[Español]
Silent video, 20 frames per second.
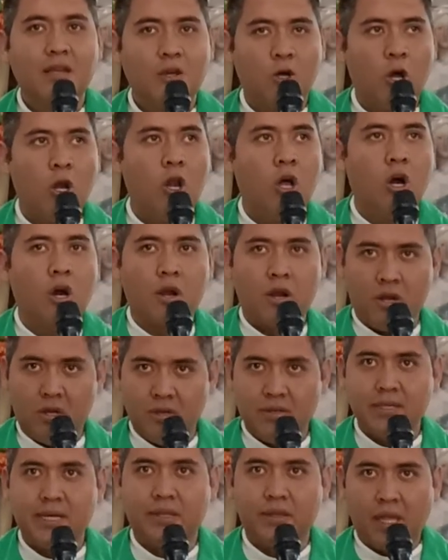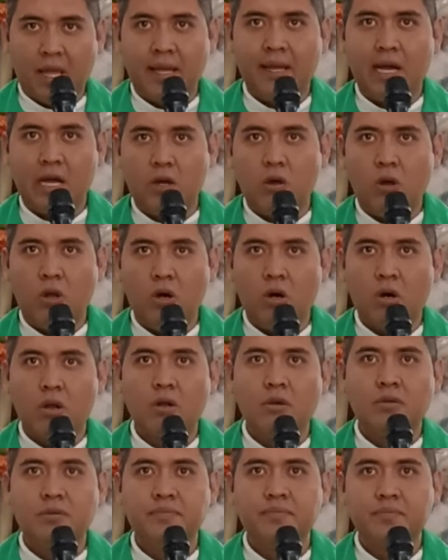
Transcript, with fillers: Color, ¿no? Que tenga color.